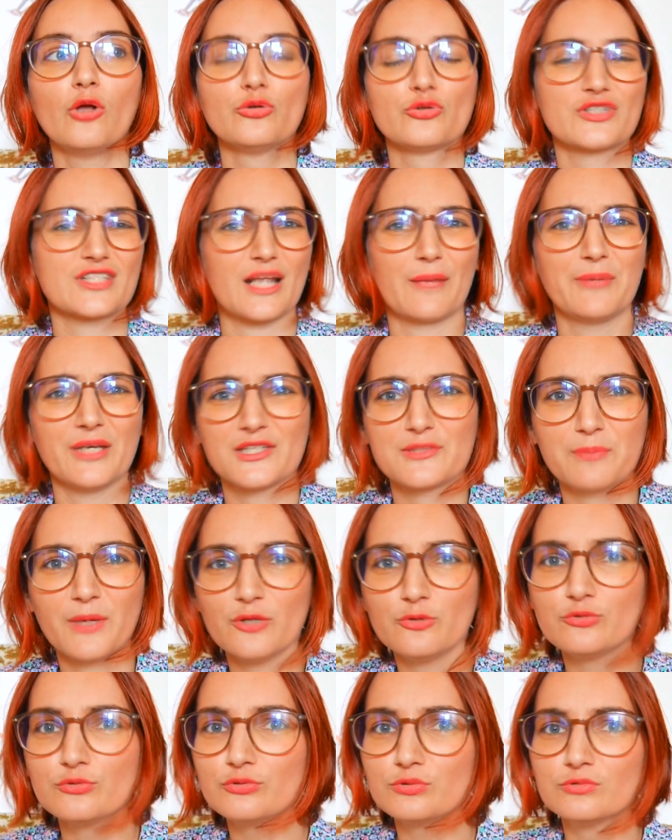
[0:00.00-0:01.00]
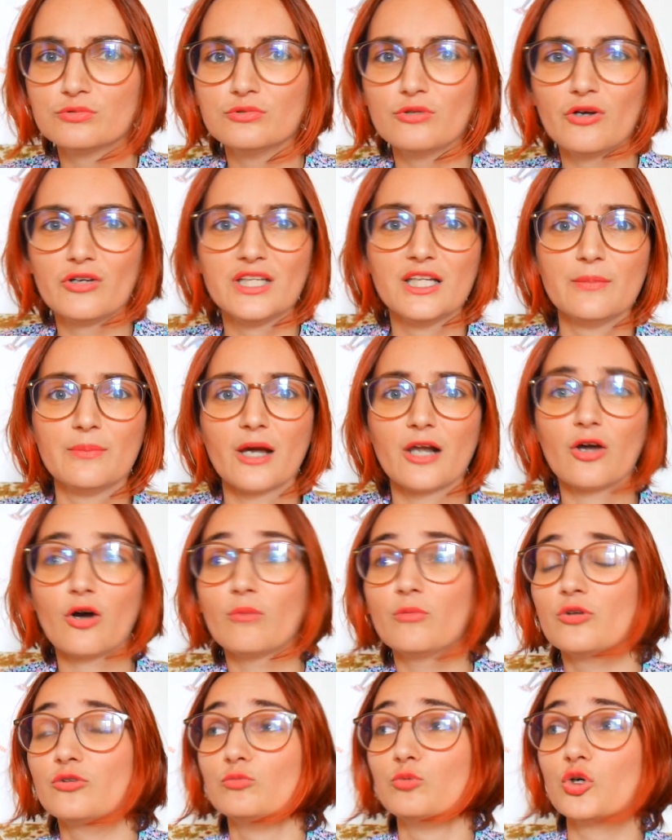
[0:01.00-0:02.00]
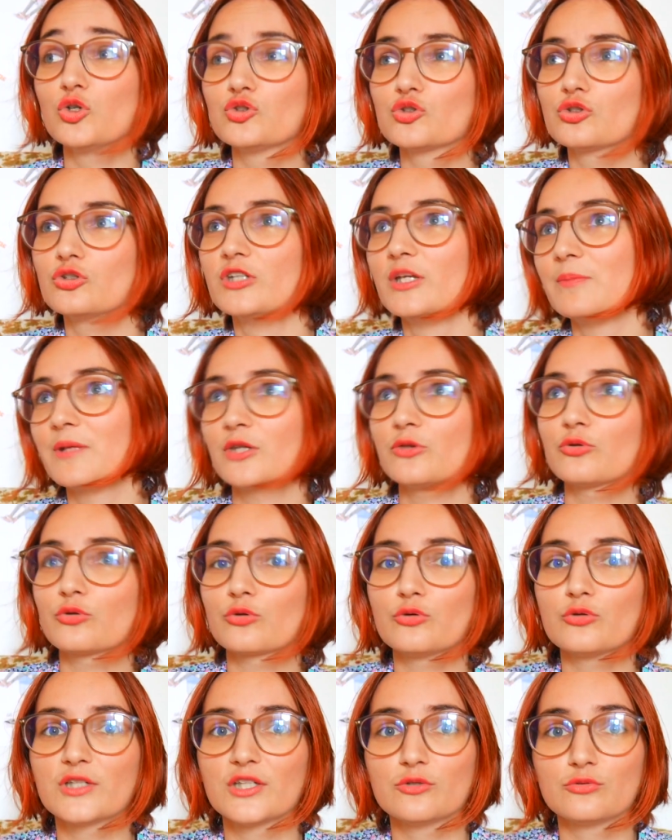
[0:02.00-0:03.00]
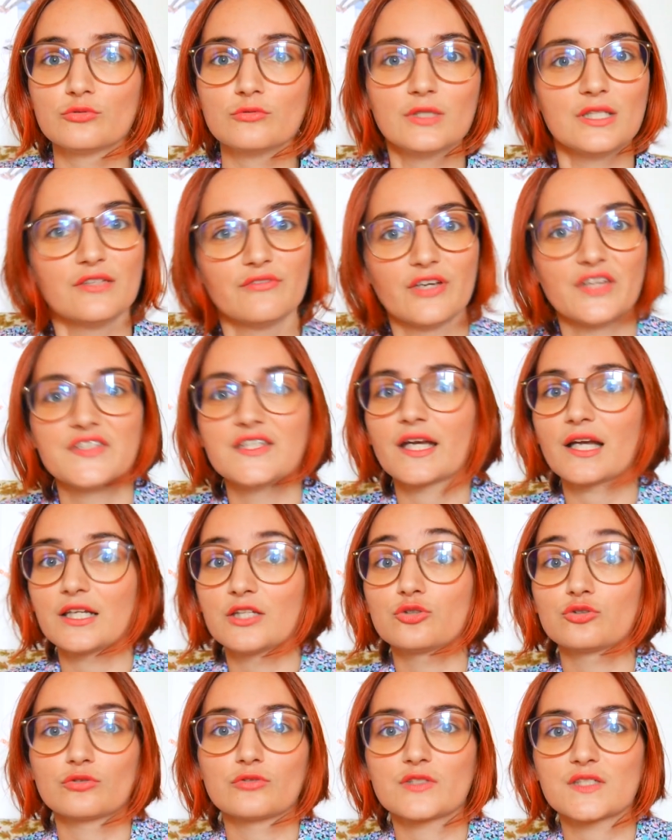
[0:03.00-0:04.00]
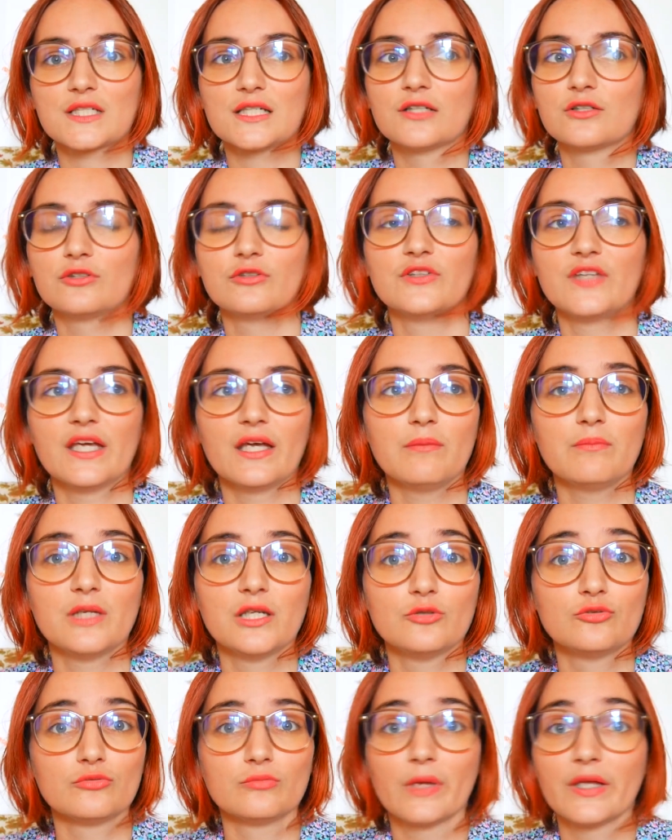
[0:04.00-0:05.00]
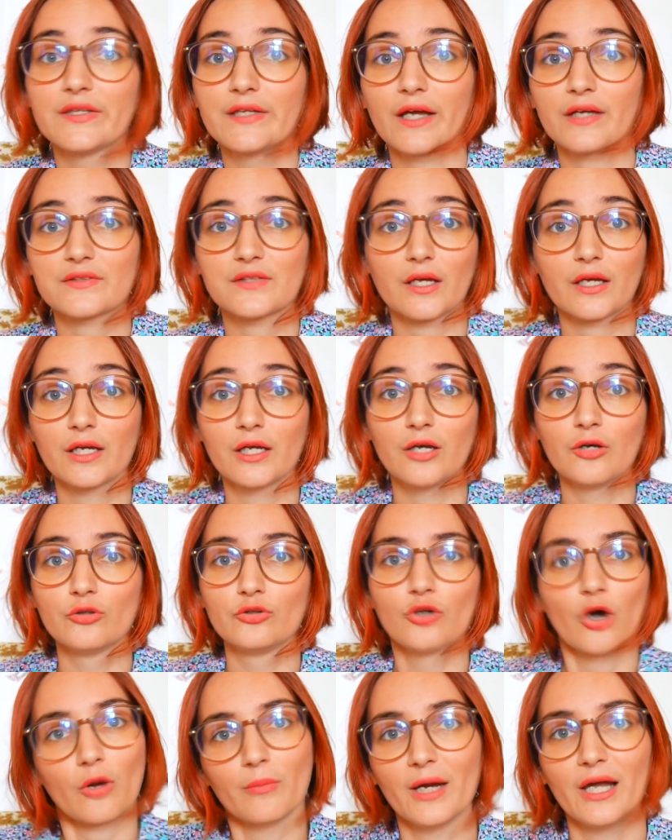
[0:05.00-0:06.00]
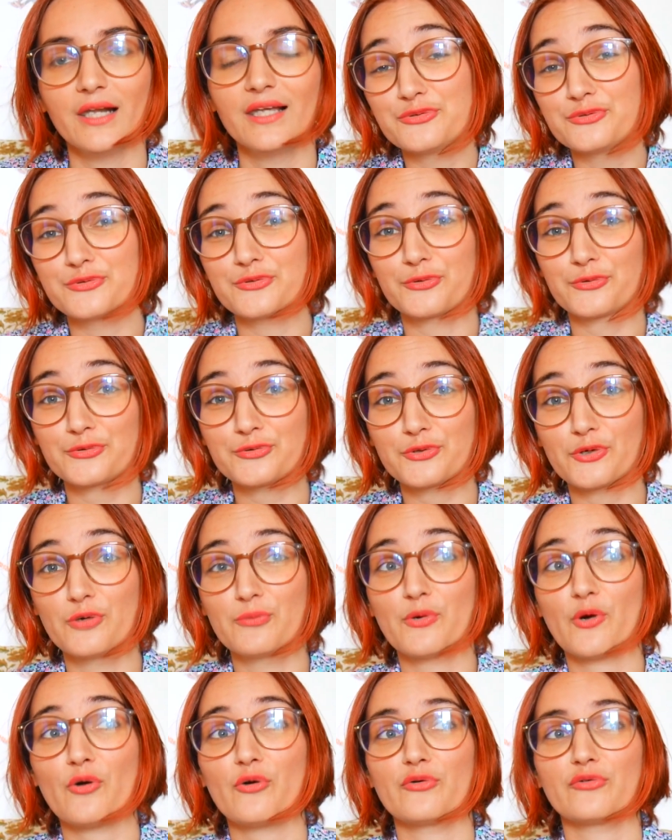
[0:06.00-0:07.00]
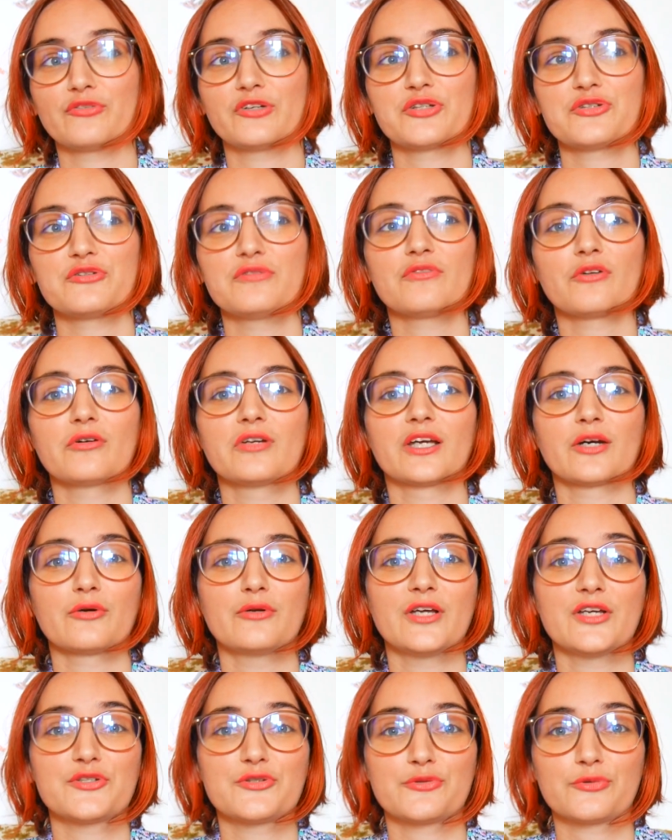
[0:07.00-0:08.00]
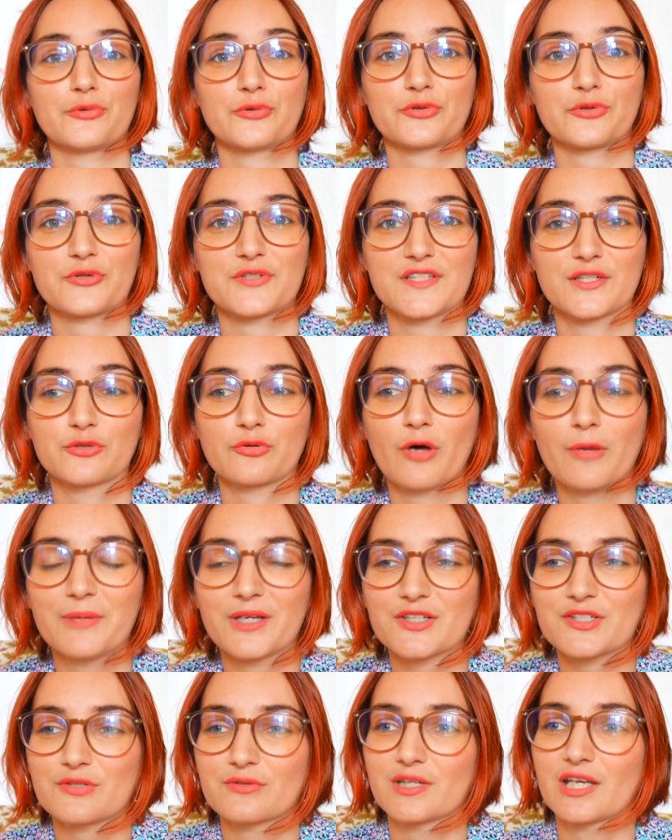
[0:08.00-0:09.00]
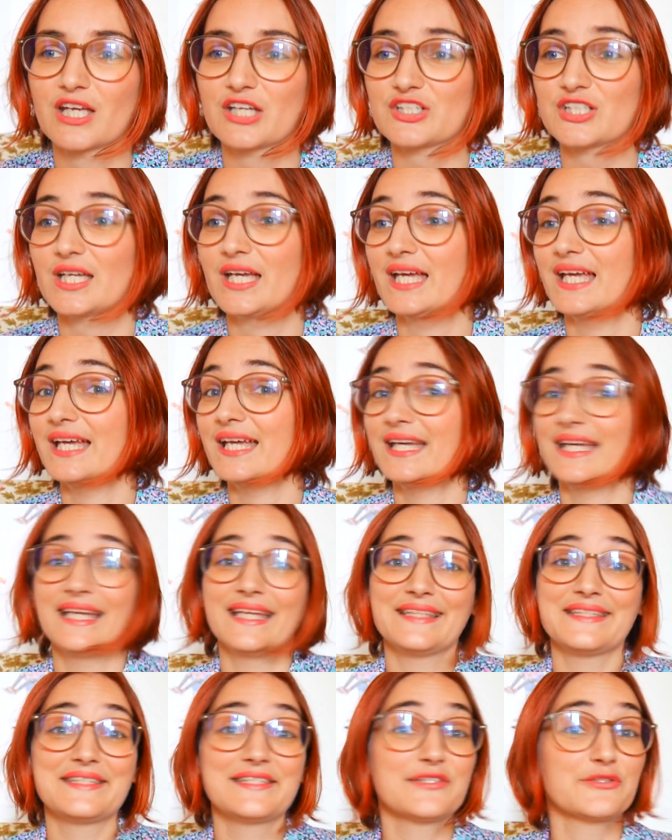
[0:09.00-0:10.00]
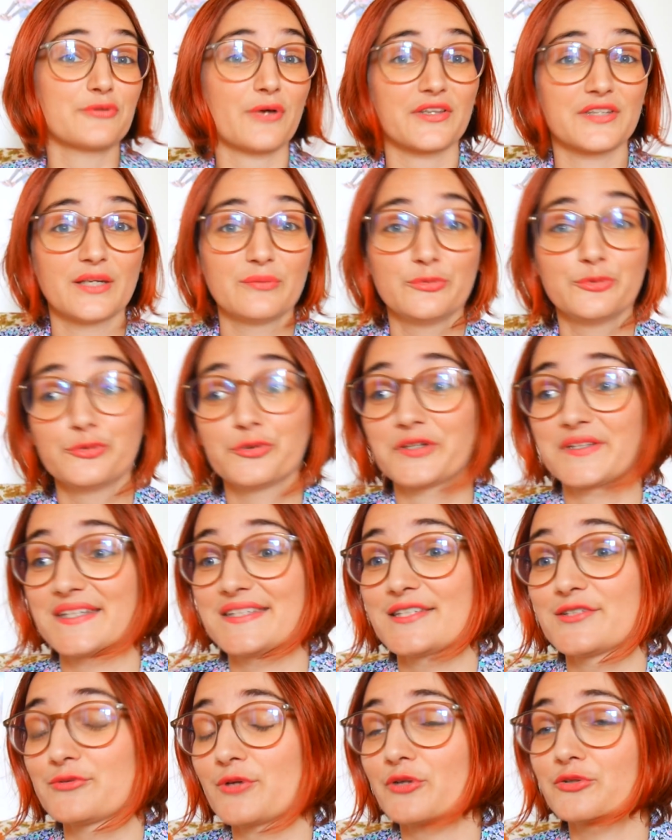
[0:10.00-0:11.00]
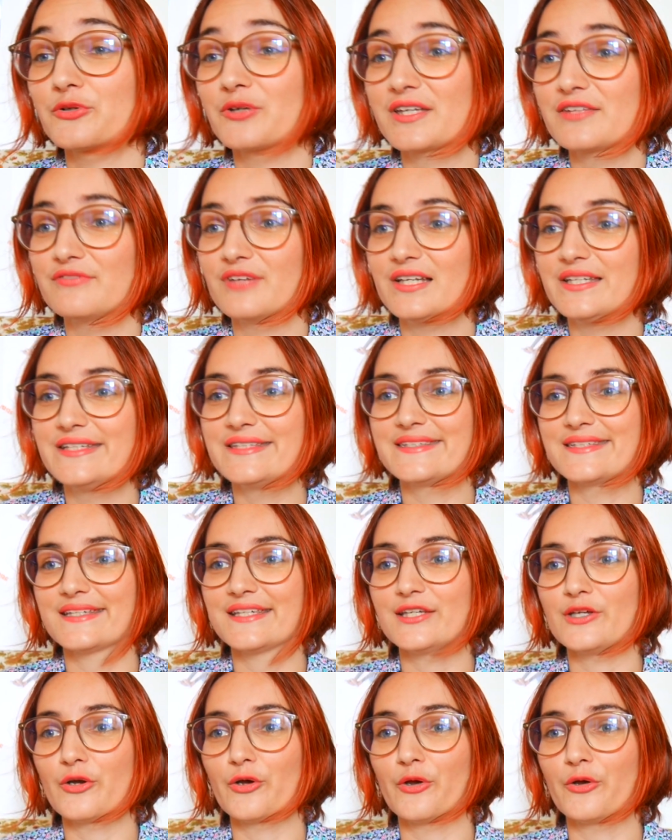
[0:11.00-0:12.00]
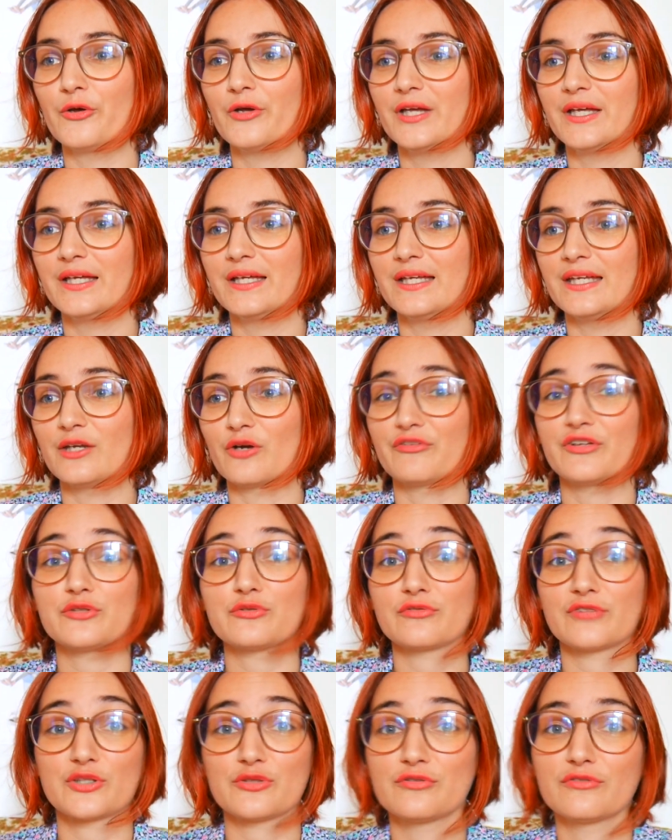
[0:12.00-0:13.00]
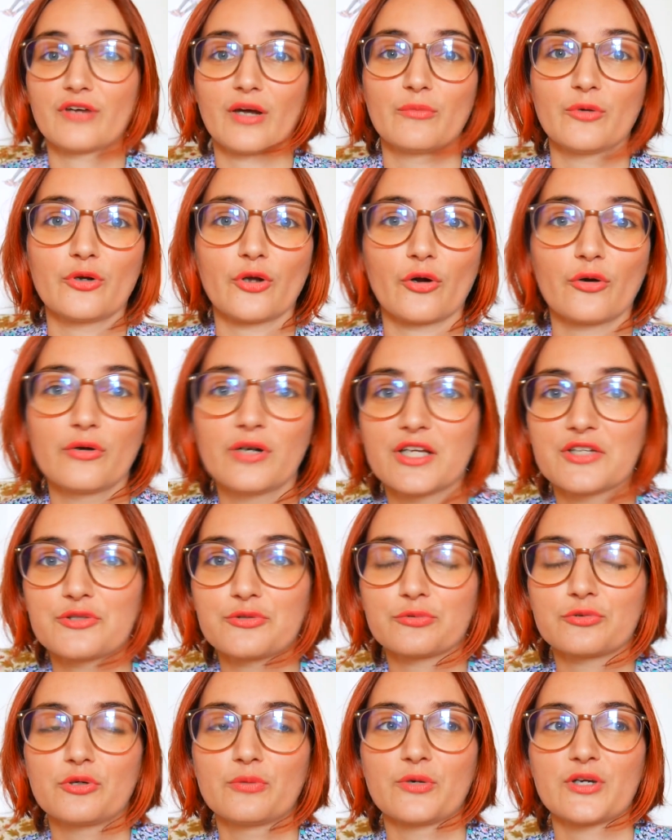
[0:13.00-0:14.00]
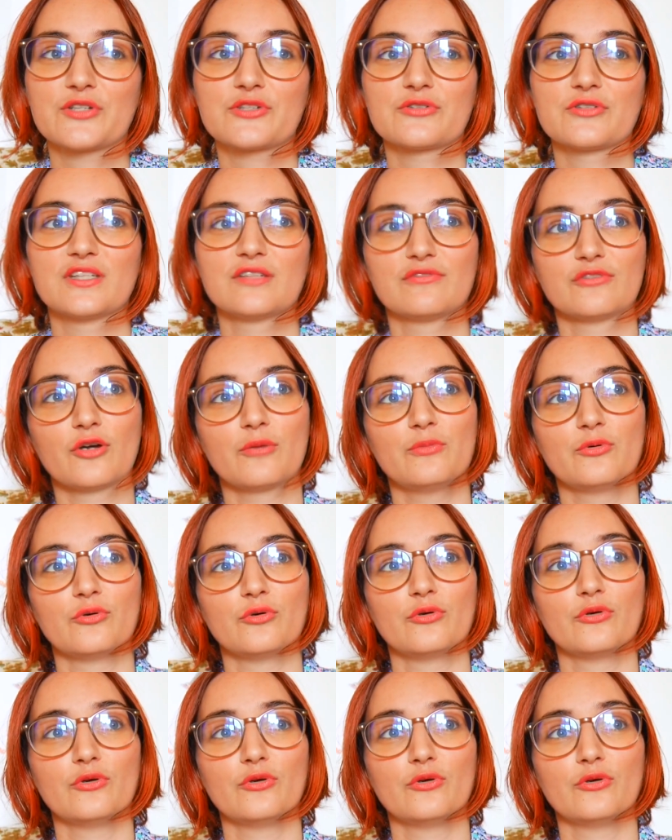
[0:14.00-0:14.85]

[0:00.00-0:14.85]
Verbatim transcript: ne se pète pas du tout. Il est pas là en mode moi je connais plein de trucs et tout. Il va dire les choses qu'il connaît, mais d'une manière très normale. Tout au long du roman, on va suivre les relations entre ces trois personnages, des histoires d'amour, des histoires de rivalité et en fait, on va suivre vraiment leur relation, comment elle se développe